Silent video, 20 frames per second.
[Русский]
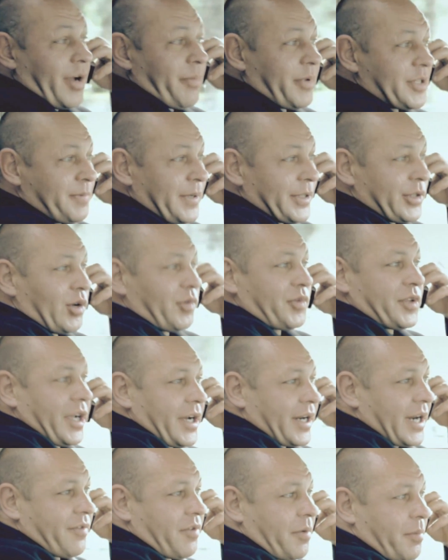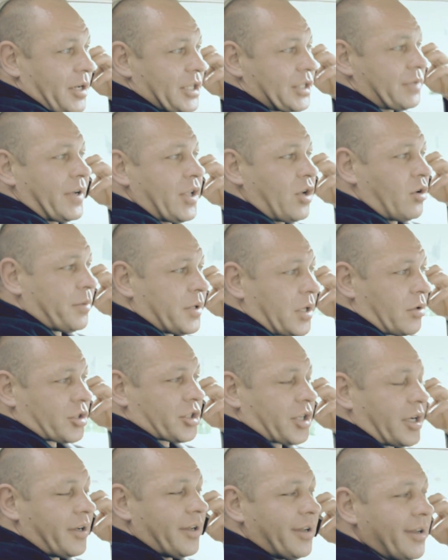Ну, я посмотрю фотографии я перезвоню
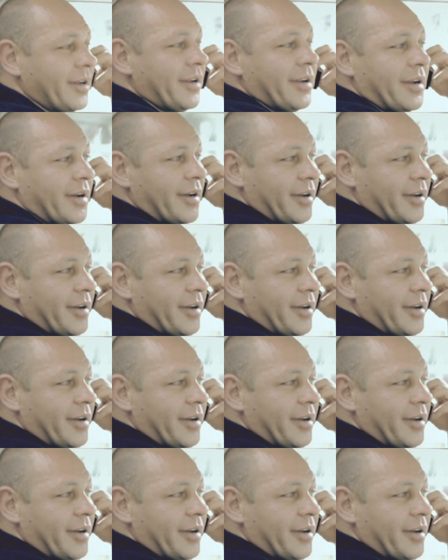вам, девушка.